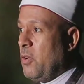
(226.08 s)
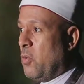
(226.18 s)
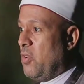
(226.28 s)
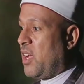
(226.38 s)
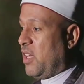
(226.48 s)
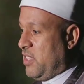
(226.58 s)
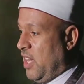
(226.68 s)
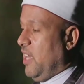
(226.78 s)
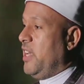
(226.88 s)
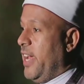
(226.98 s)
ويقول لك
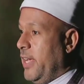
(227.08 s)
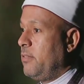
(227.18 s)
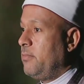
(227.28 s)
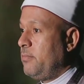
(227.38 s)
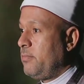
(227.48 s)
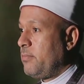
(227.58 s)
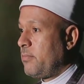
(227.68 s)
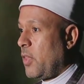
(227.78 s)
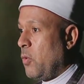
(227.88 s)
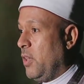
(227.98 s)
اتق الله
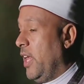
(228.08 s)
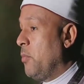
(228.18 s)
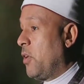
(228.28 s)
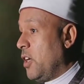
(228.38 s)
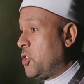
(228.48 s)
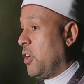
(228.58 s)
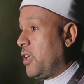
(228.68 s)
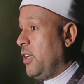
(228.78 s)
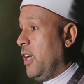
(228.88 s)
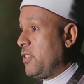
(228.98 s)
وتلاقيه مكشر
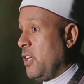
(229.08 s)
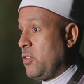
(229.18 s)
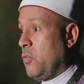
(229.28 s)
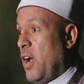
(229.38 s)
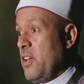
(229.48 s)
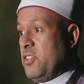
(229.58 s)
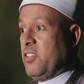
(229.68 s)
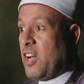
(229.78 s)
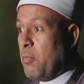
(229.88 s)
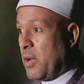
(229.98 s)
كده أساسا وعايز
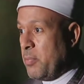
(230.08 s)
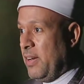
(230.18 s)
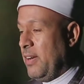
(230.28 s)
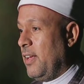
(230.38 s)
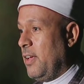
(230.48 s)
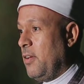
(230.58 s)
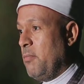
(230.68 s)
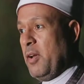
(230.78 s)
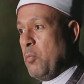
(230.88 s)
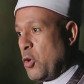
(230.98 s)
يضربك
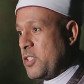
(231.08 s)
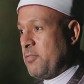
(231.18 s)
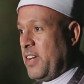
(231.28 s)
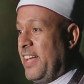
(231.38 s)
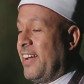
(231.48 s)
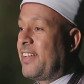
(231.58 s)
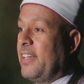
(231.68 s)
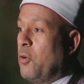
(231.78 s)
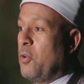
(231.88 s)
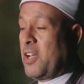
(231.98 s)
بالبوكس في عينك
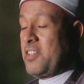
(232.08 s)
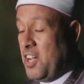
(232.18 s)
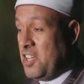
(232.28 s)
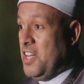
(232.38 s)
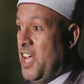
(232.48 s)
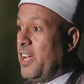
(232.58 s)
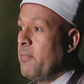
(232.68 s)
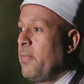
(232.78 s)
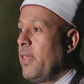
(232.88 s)
كده ويقول لك اتق الله